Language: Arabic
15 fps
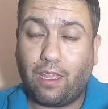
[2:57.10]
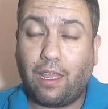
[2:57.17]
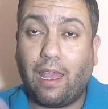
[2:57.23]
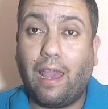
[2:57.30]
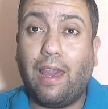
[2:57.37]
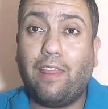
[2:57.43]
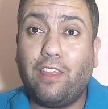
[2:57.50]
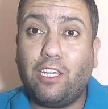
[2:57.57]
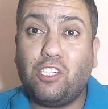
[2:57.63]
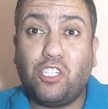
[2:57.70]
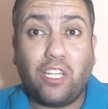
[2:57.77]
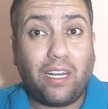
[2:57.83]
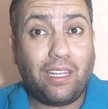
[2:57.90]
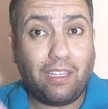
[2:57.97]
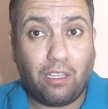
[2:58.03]
هذه
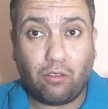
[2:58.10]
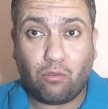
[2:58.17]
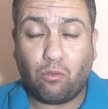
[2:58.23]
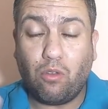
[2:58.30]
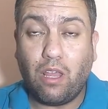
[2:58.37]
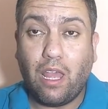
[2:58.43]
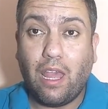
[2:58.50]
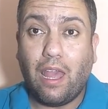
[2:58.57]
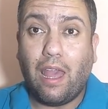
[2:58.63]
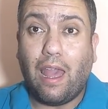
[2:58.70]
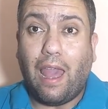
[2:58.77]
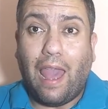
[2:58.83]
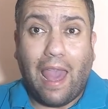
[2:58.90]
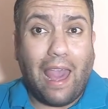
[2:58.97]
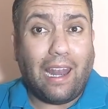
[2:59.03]
شيرينغيتو
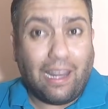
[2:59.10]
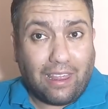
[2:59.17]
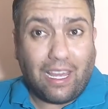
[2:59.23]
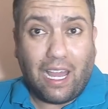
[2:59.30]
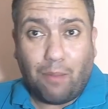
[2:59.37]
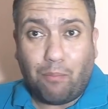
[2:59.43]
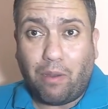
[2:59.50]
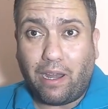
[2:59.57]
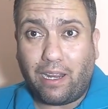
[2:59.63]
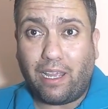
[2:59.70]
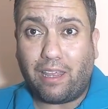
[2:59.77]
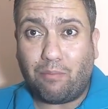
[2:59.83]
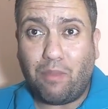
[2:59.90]
هل ذهب رياض